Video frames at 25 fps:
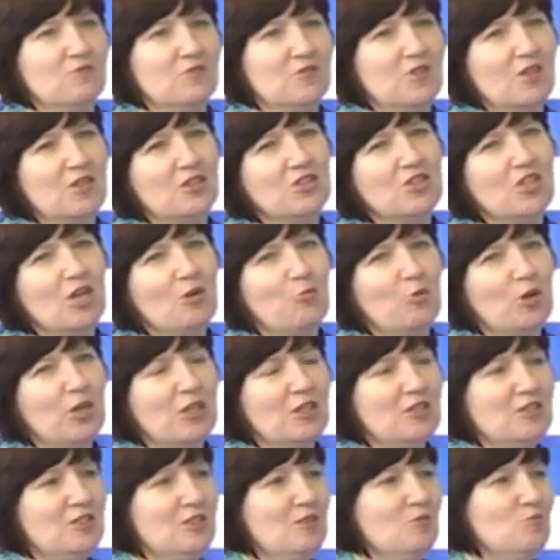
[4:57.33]
так
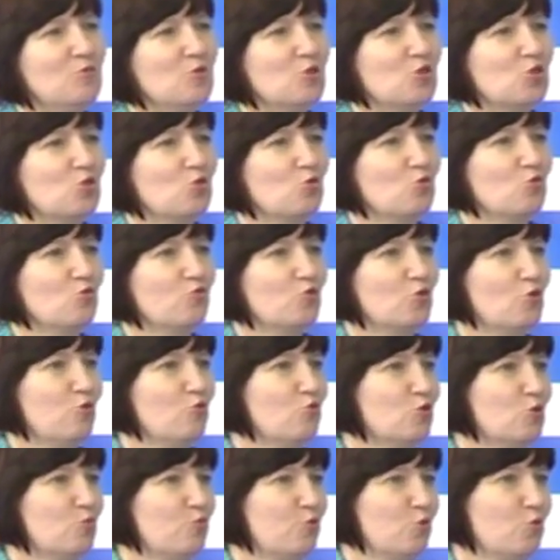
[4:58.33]
необходимо, что вот
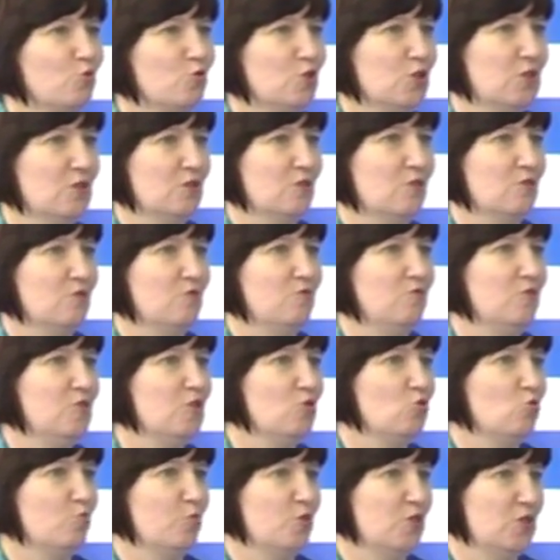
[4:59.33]
люди просто
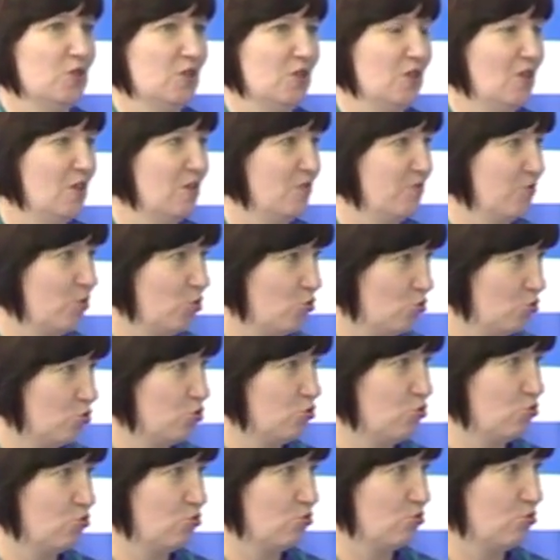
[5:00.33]
веру потеряли в то,
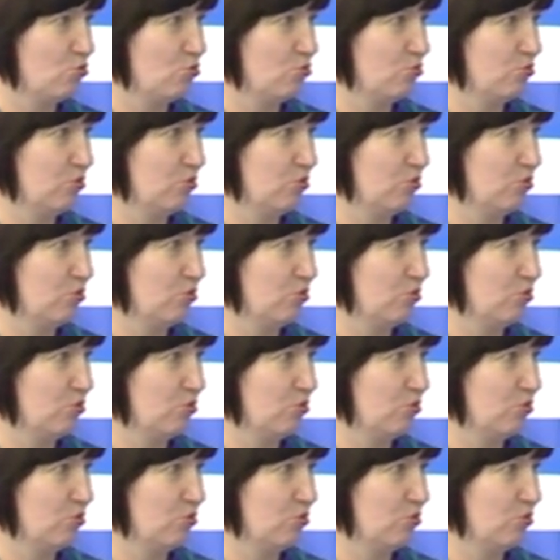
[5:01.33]
что